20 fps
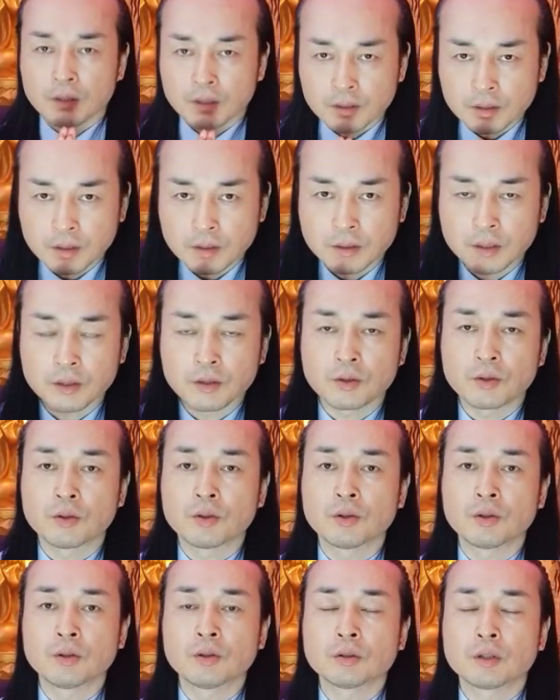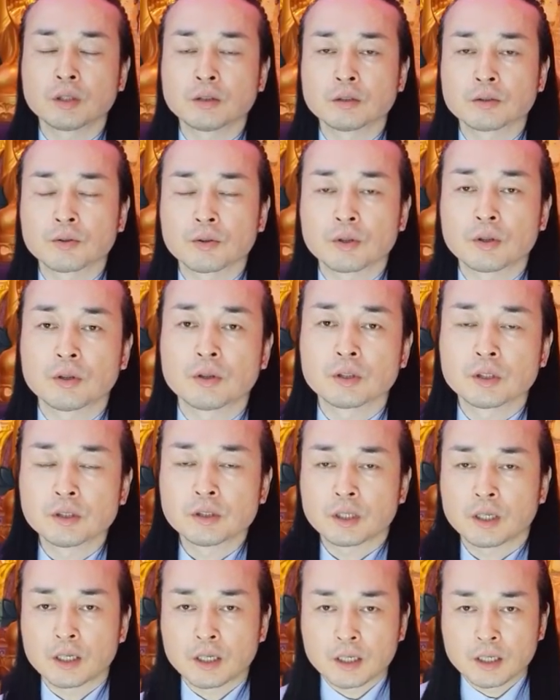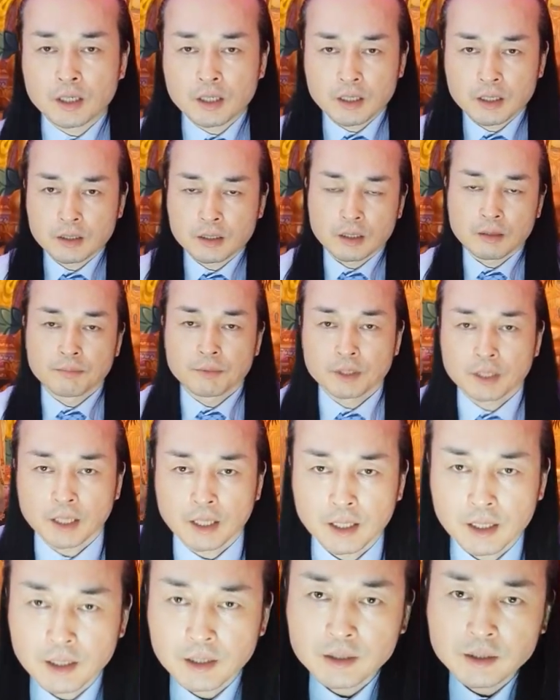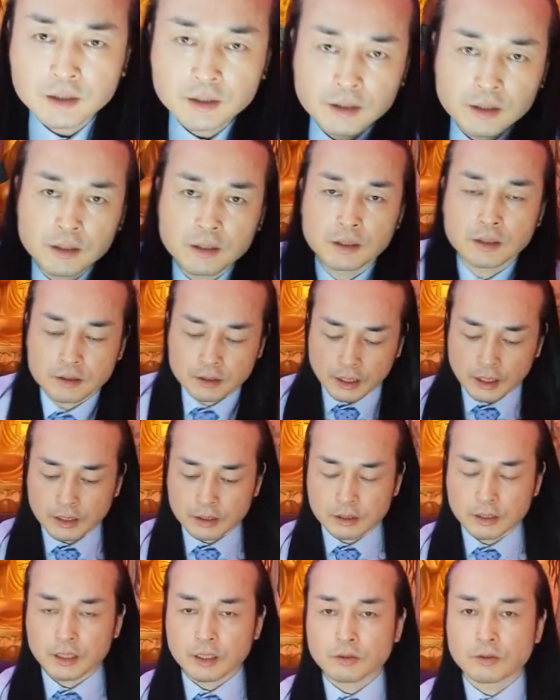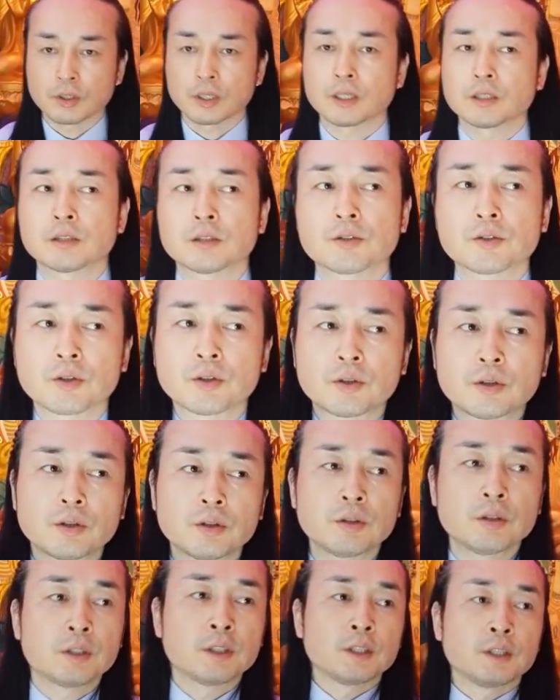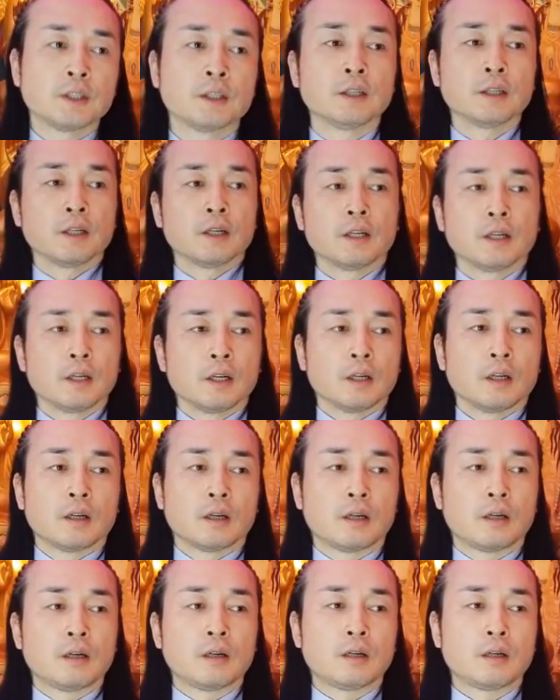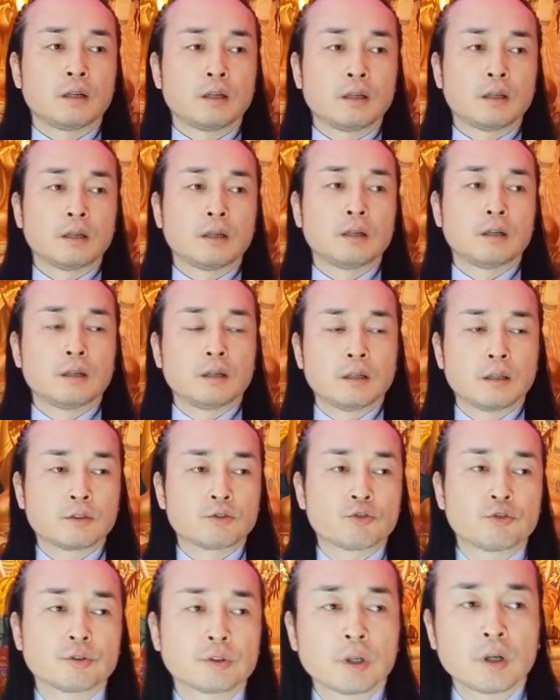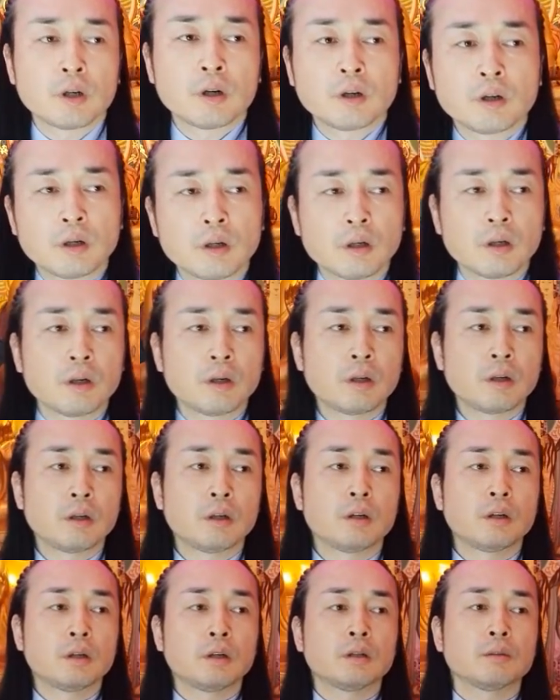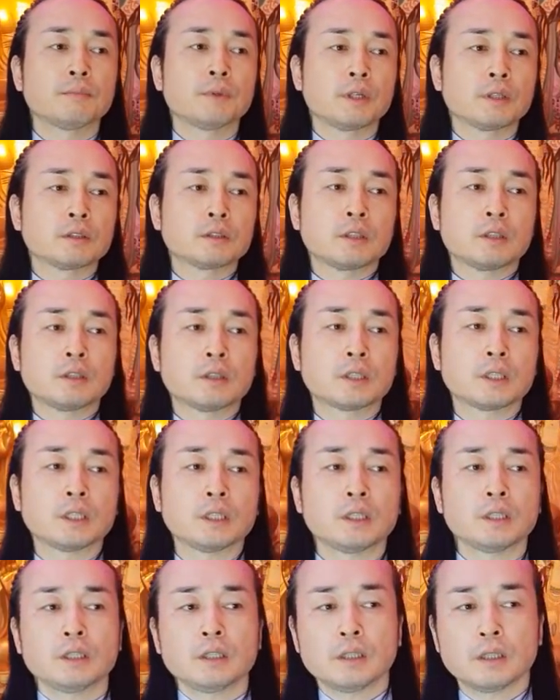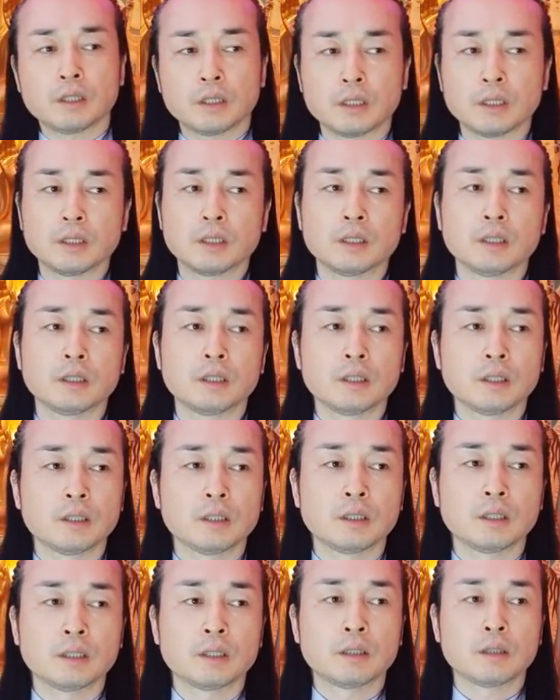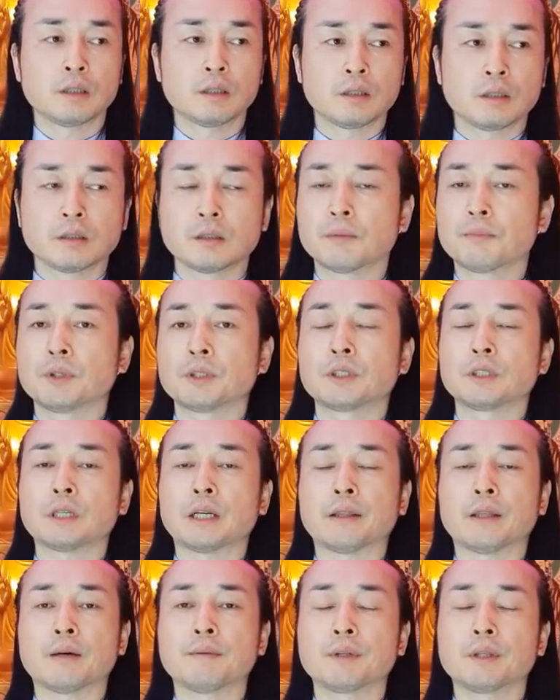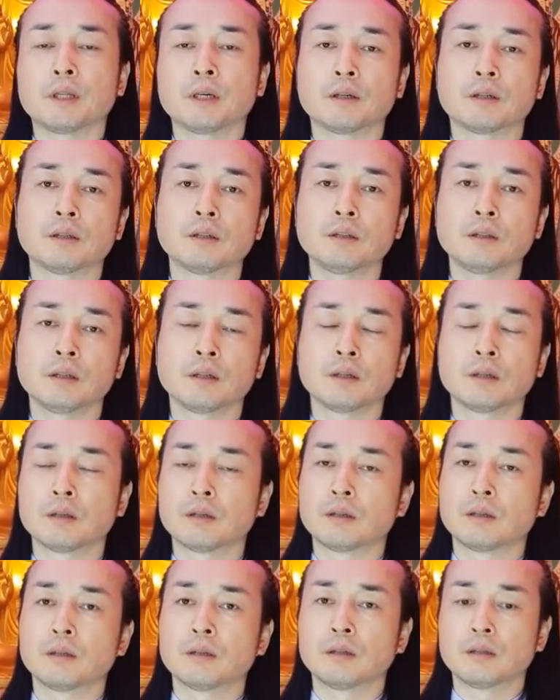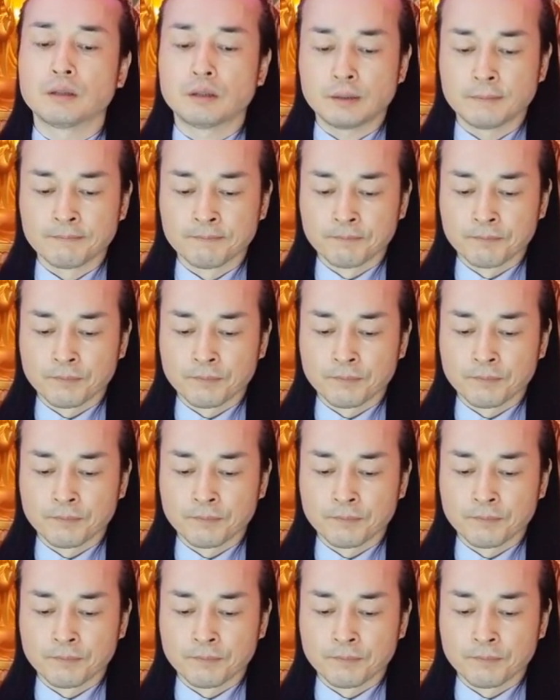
안녕하세요. 태국대령 인사드립니다. 어, 잘 지내고 계시죠? 어, 추석 명절이 예, 이제 며칠 안 남았네요. 어,